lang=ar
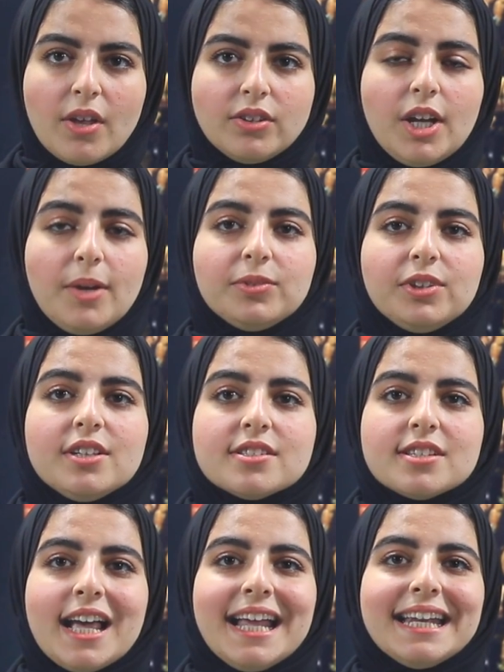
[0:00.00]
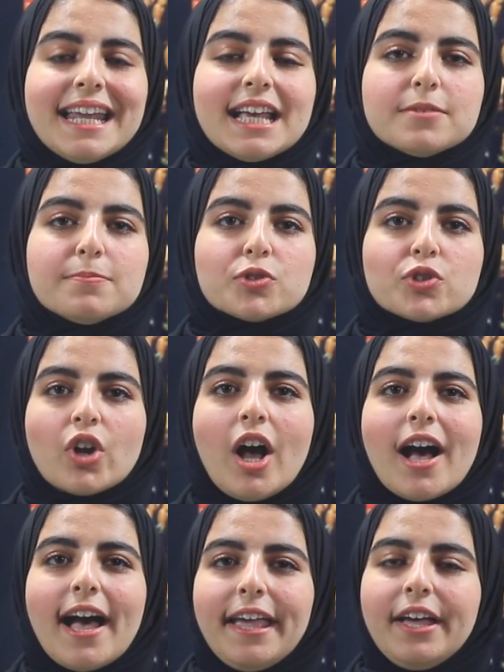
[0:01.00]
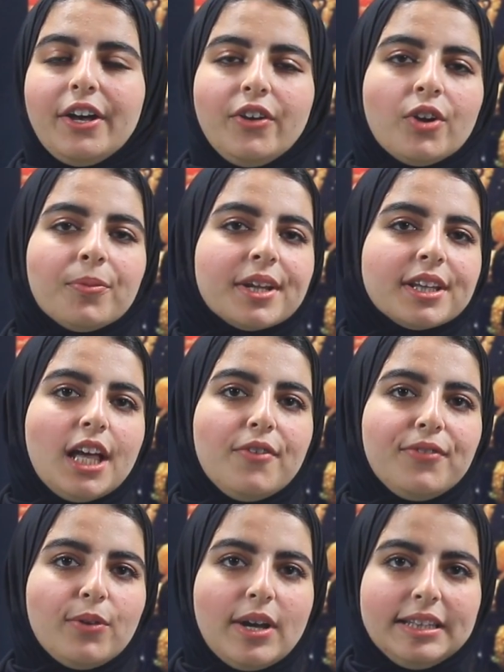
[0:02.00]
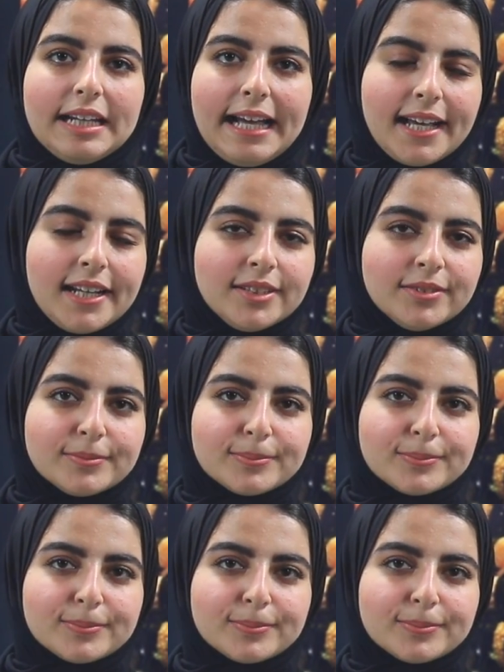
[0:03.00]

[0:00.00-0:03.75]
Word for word: طيب تنصح الناس بشراء اي عيار من الذهب في الوقت الحالي